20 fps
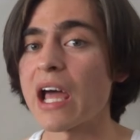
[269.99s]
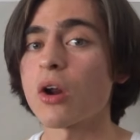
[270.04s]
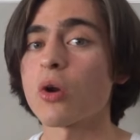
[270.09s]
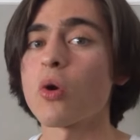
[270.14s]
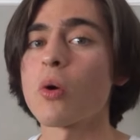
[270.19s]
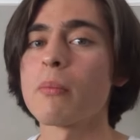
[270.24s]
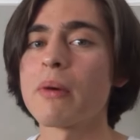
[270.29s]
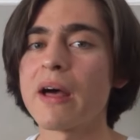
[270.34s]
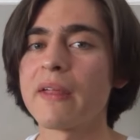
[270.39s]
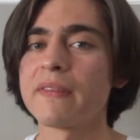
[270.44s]

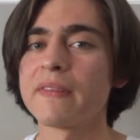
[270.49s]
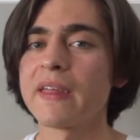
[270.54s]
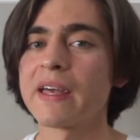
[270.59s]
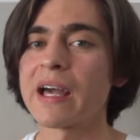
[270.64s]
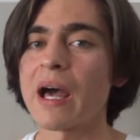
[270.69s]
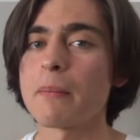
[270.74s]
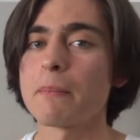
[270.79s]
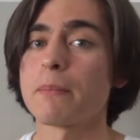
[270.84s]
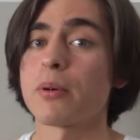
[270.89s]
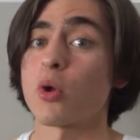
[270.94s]

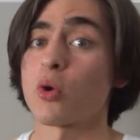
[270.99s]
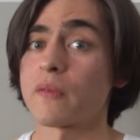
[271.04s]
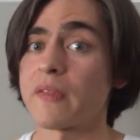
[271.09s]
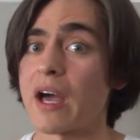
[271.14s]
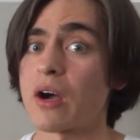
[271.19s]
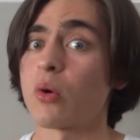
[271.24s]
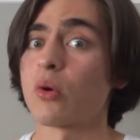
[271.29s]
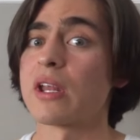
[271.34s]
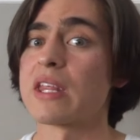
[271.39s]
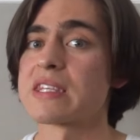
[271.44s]
romántica
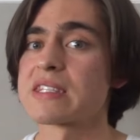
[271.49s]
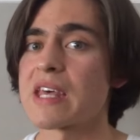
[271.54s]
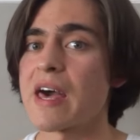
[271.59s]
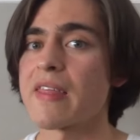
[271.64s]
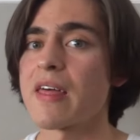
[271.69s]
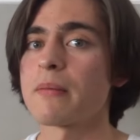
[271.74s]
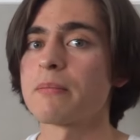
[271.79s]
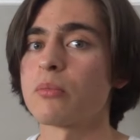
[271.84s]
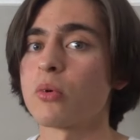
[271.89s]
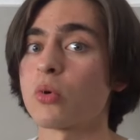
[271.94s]

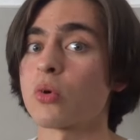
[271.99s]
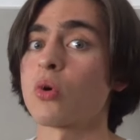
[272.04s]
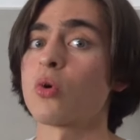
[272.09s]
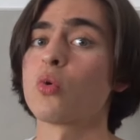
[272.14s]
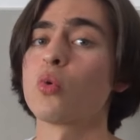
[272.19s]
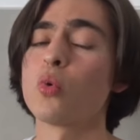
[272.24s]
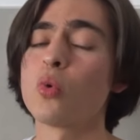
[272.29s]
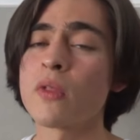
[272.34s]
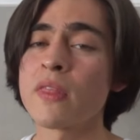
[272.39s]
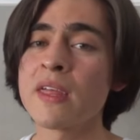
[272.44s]
protagonizada por
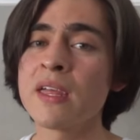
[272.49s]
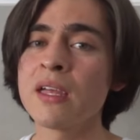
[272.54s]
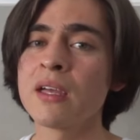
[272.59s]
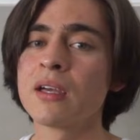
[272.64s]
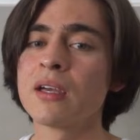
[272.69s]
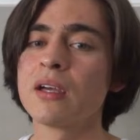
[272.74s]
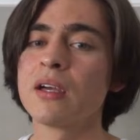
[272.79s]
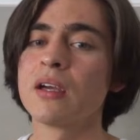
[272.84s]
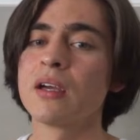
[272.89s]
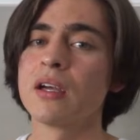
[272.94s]
Woody
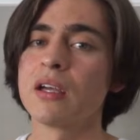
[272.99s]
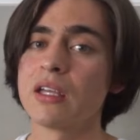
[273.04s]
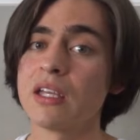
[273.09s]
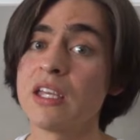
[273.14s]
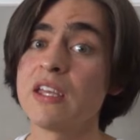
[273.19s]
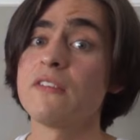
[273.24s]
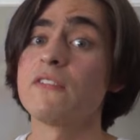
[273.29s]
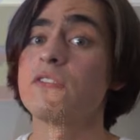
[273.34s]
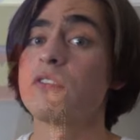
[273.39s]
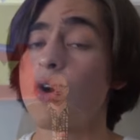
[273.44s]

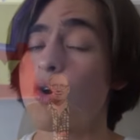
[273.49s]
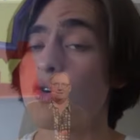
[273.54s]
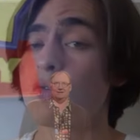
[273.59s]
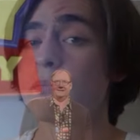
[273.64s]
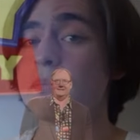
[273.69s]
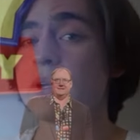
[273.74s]
y Bo